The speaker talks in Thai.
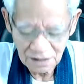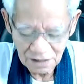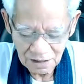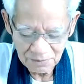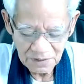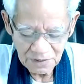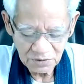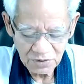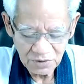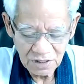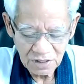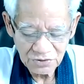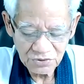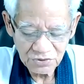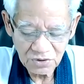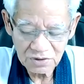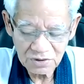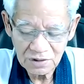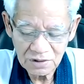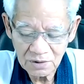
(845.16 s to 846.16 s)
กำลังอยู่หน้าจ
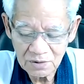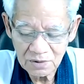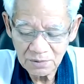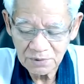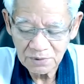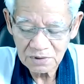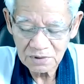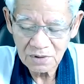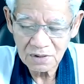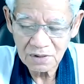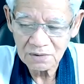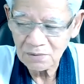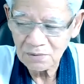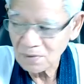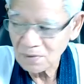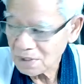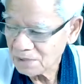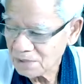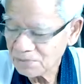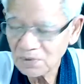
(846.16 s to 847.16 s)
อที่เคารพตอน
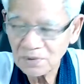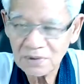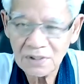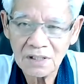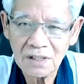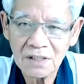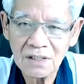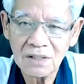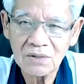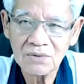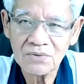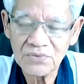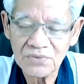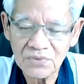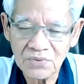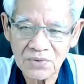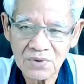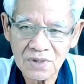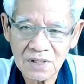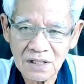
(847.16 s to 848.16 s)
รับทุกท่านเข้า
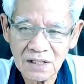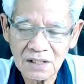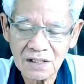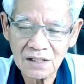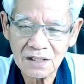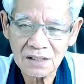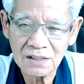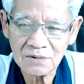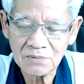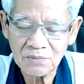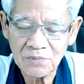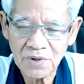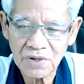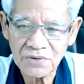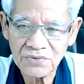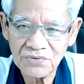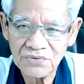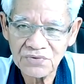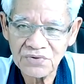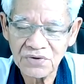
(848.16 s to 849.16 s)
สู่รายการปรั
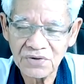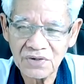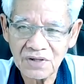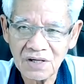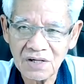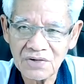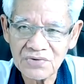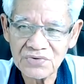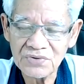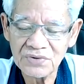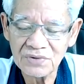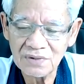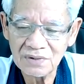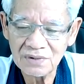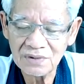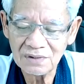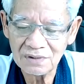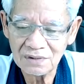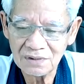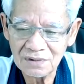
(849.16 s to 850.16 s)
ชญาชี
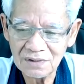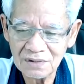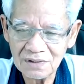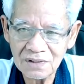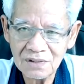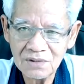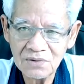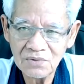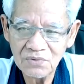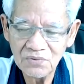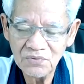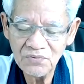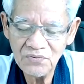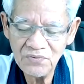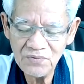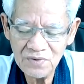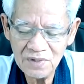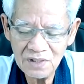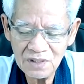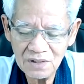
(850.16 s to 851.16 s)

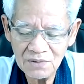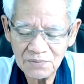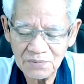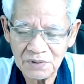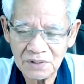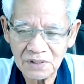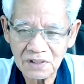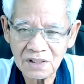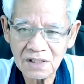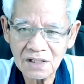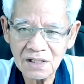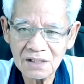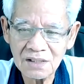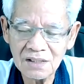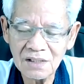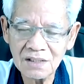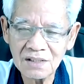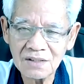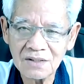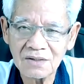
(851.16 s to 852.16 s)
วิตเพียงแค่
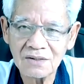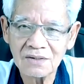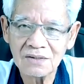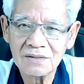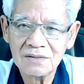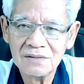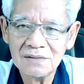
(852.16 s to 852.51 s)
คิดก็